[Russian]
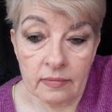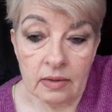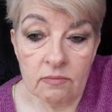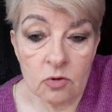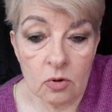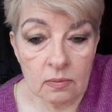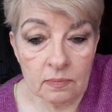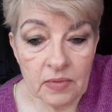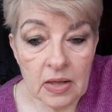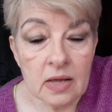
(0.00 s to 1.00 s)
Ну И все.
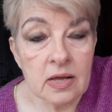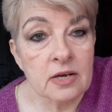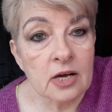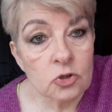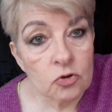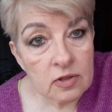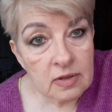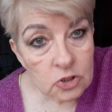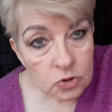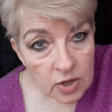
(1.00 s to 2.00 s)
Я не хочу
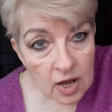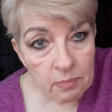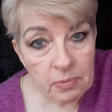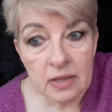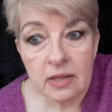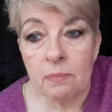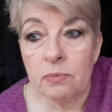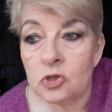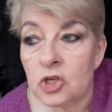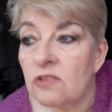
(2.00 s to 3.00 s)
сказать, что я белая,
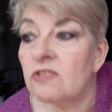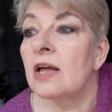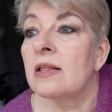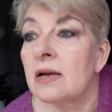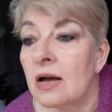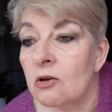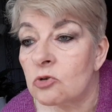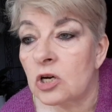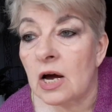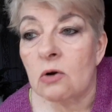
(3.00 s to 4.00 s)
пушистая, такая
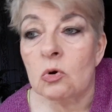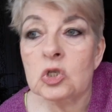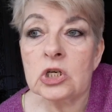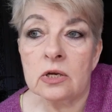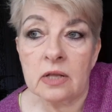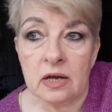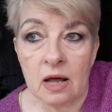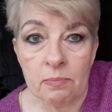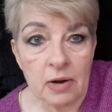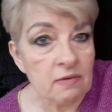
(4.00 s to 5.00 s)
уже хорошая,
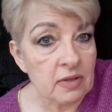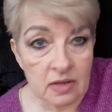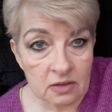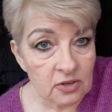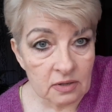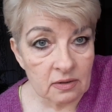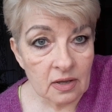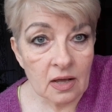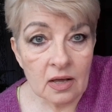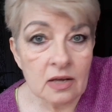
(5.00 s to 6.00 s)
такая правильная. Нет,
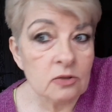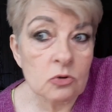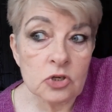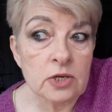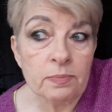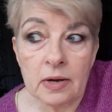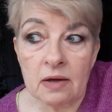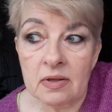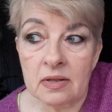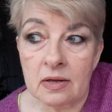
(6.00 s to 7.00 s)
я тоже
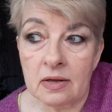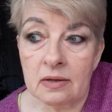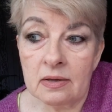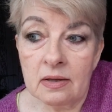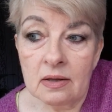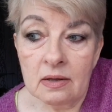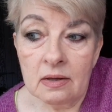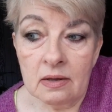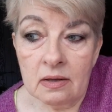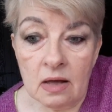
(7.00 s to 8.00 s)
неправильная.
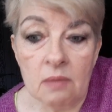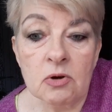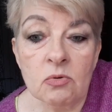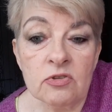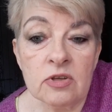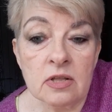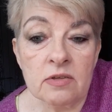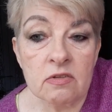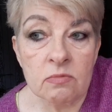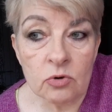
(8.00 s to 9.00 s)
Я могу
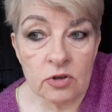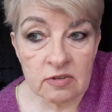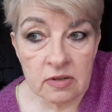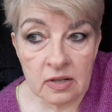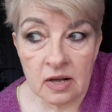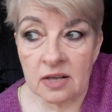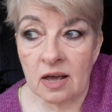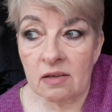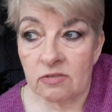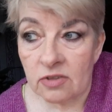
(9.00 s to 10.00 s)
сделать из мухи слона,
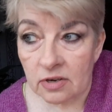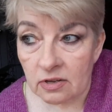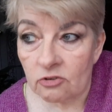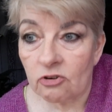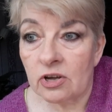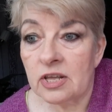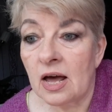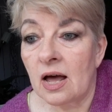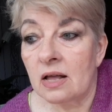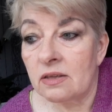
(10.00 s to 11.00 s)
я истеричка,
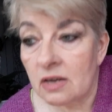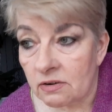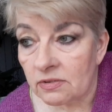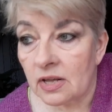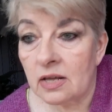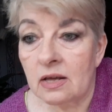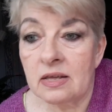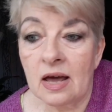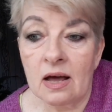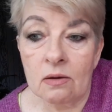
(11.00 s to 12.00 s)
я нервная,
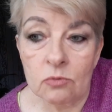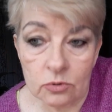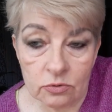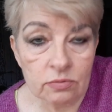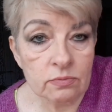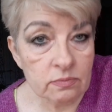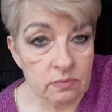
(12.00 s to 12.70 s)
я вот.